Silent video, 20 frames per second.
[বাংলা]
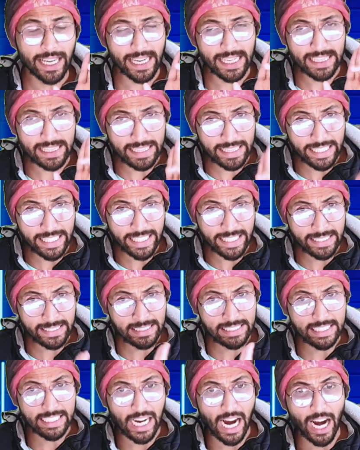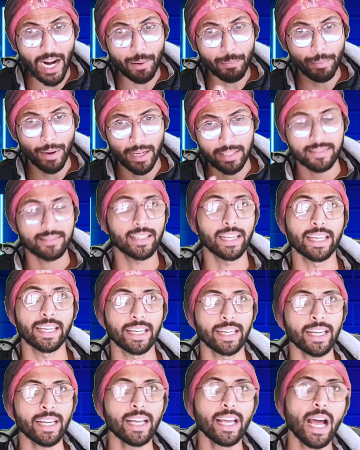এই তিন চার পাঁচ
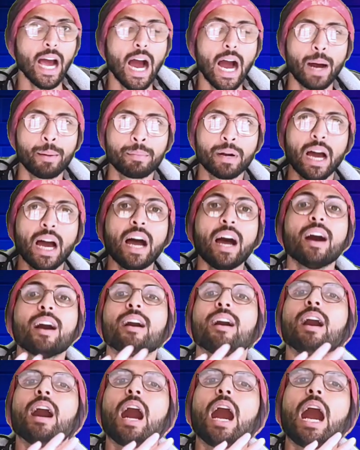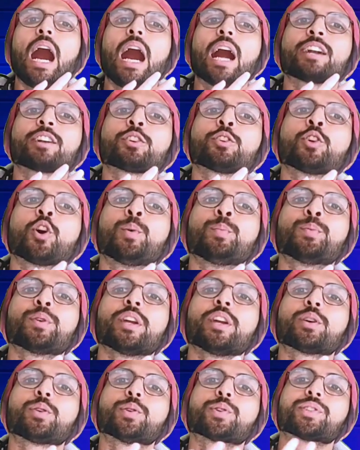থেকে আমরা আট
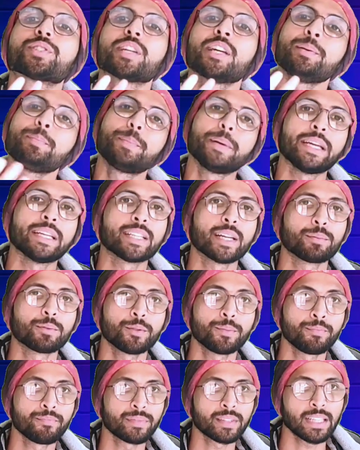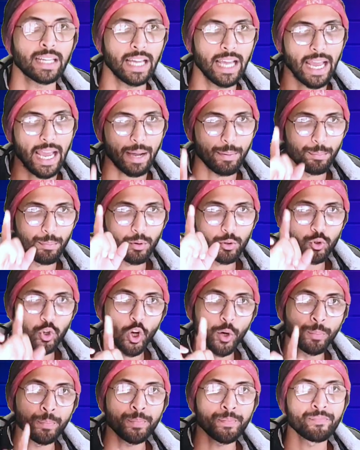নম্বরের কোশ্চেন পেয়ে যাব
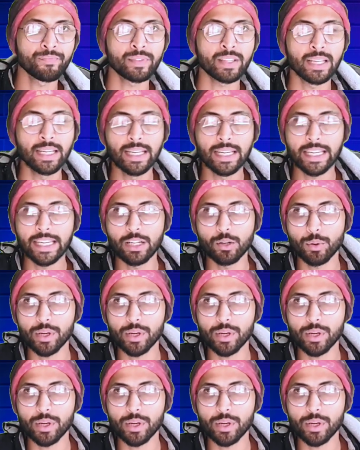প্রথম কি